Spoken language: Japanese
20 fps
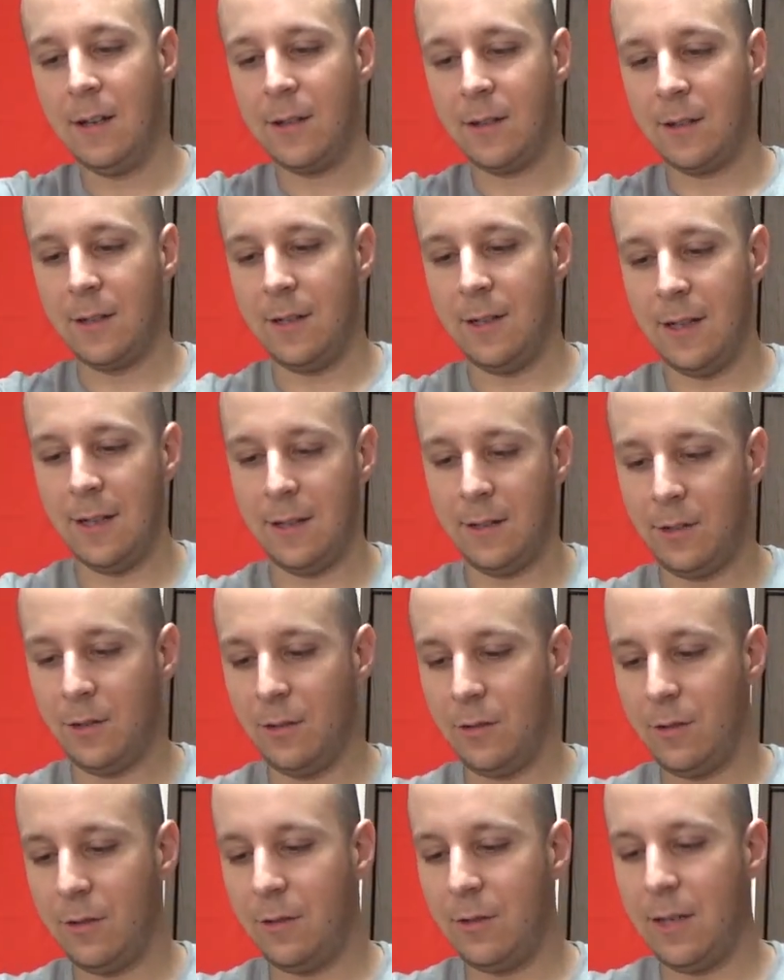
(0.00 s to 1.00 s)
それで
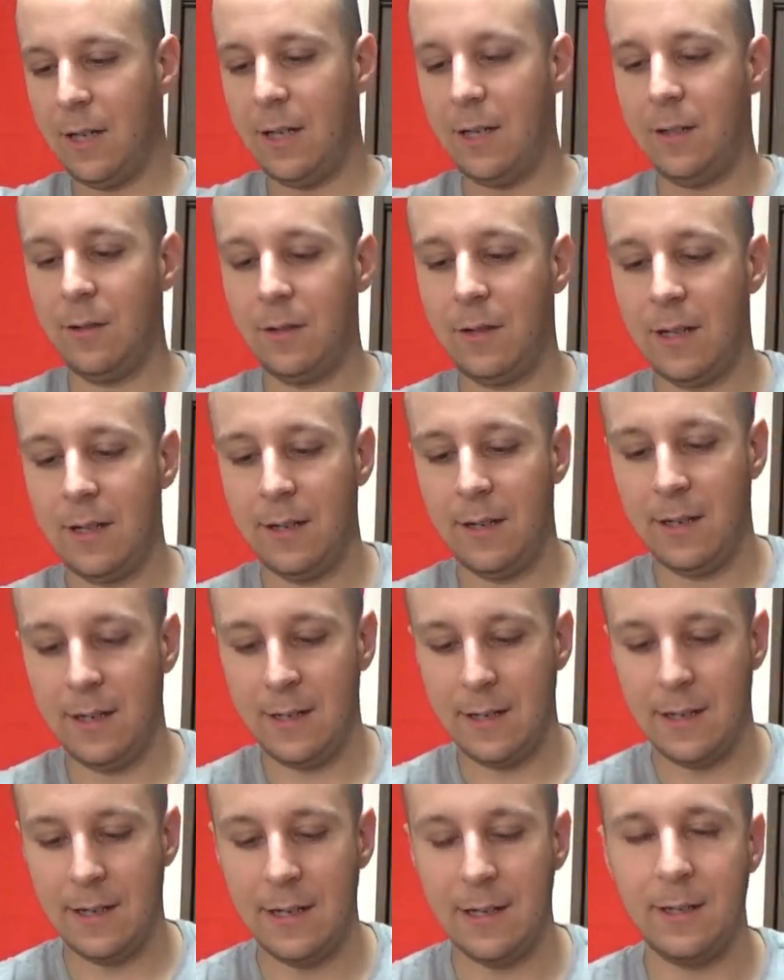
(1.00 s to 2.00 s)
手榴弾とか
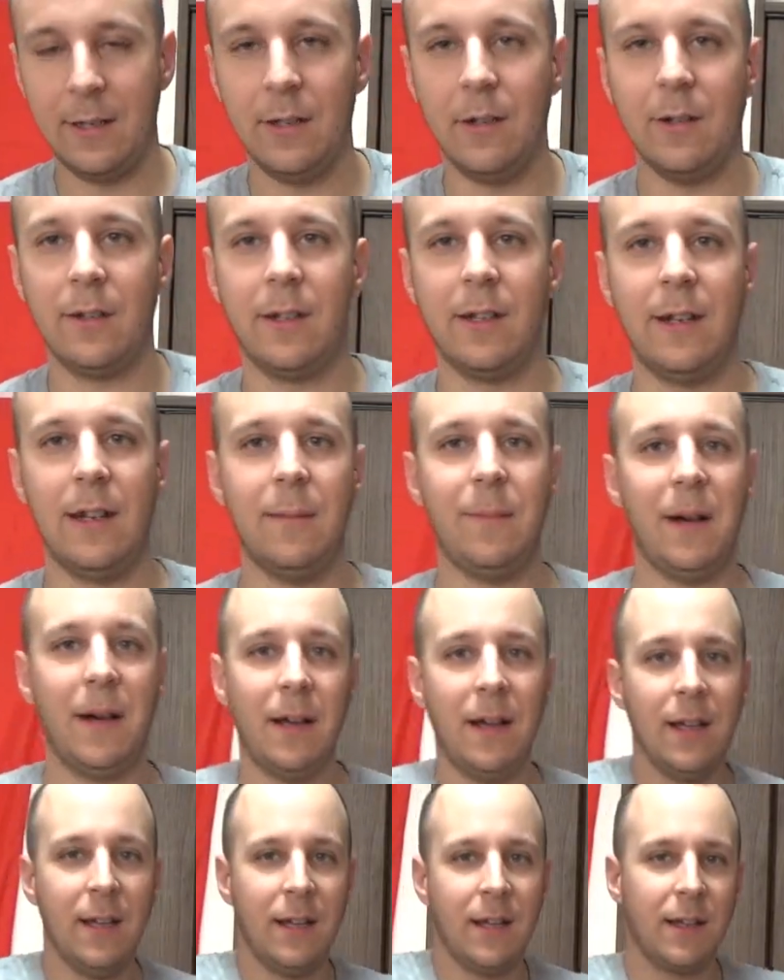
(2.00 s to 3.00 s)
何か必要になれば